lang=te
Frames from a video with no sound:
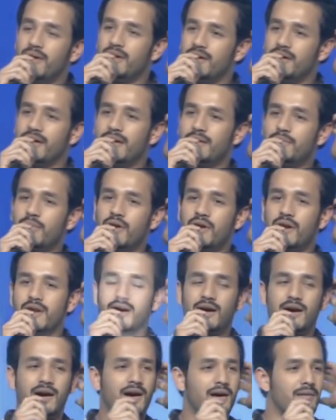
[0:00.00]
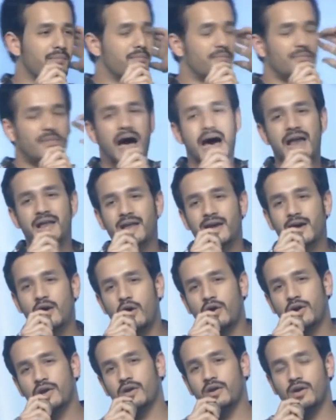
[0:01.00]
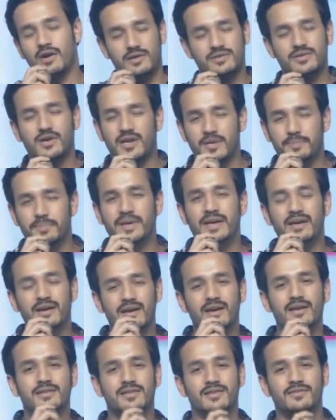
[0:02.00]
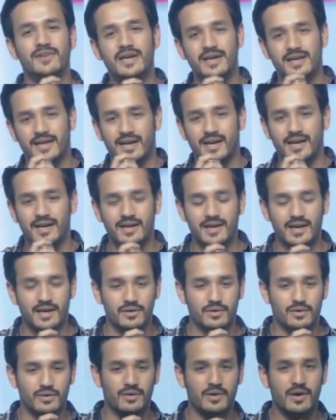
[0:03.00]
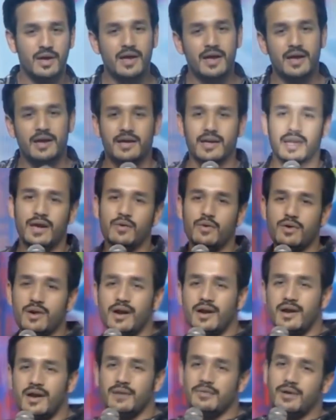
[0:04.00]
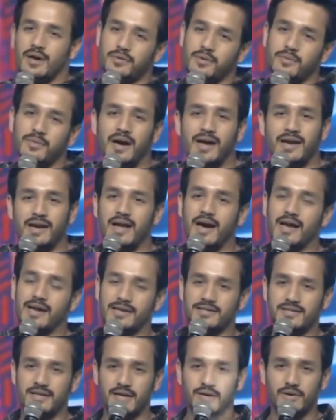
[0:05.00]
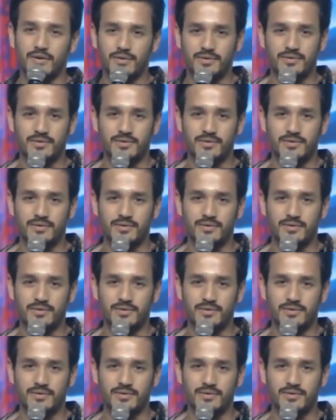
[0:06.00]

నేను మొన్న అన్నయ్య ఆడియోలో సారీ ప్రీ రిలీజ్ ఈవెంట్కి వెళ్ళి నేను ఏ ఉన్నాడ్రా బాబు మా అన్నయ్య అనేసాను